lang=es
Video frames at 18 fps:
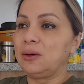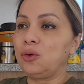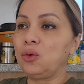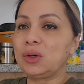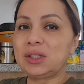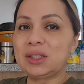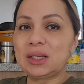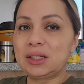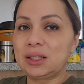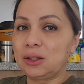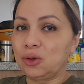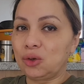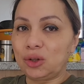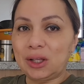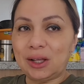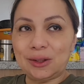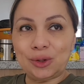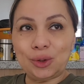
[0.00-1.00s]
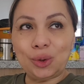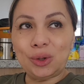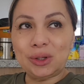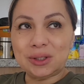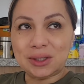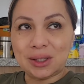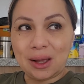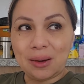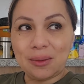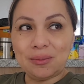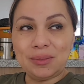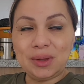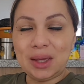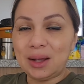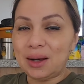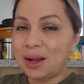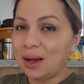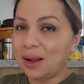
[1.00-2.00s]
no está haciendo tanto, está
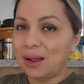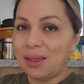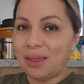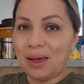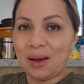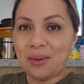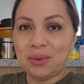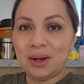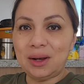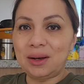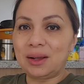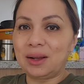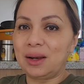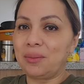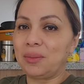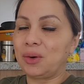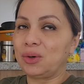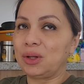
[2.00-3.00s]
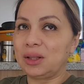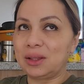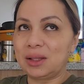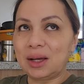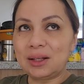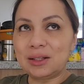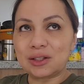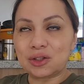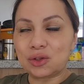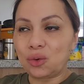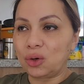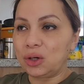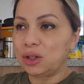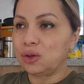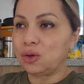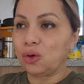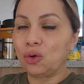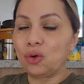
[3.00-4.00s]
bien agradable el clima ahorita, el
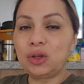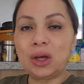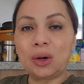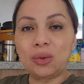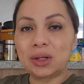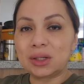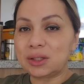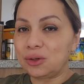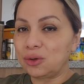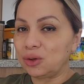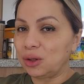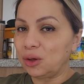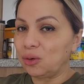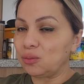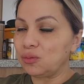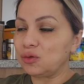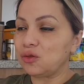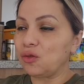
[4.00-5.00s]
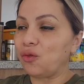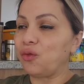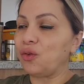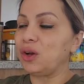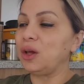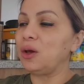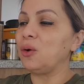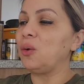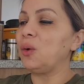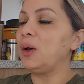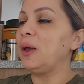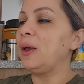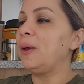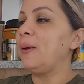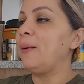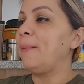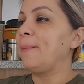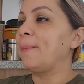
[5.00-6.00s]
sol y todo, y aún así yo tengo mucho frío.
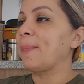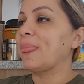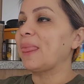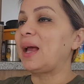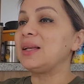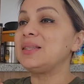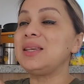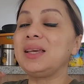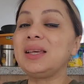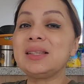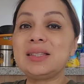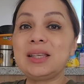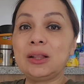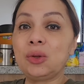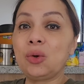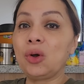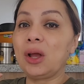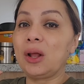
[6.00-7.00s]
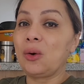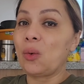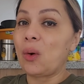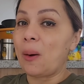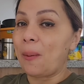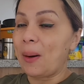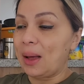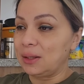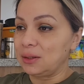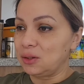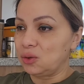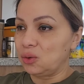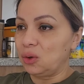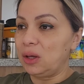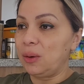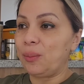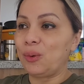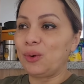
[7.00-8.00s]
Así que siento que no
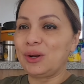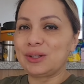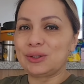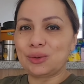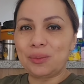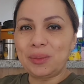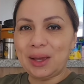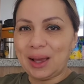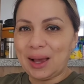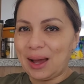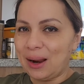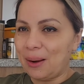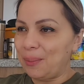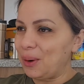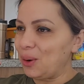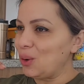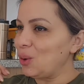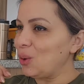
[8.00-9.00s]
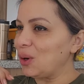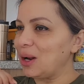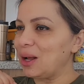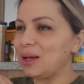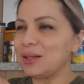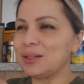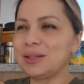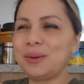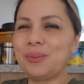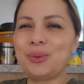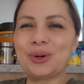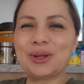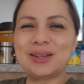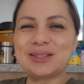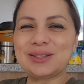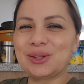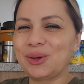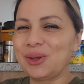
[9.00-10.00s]
avanzo y por eso mi cara, pero no crean que es ni
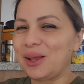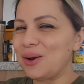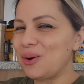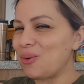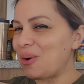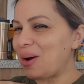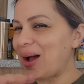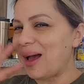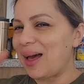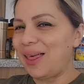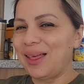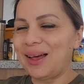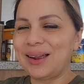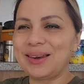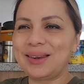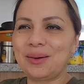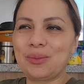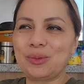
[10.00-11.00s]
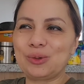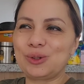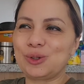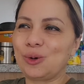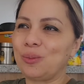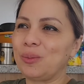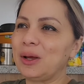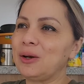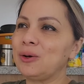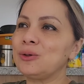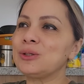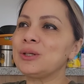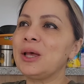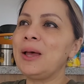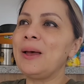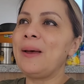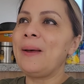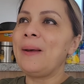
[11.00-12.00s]
porque estoy enojada, ni mucho menos.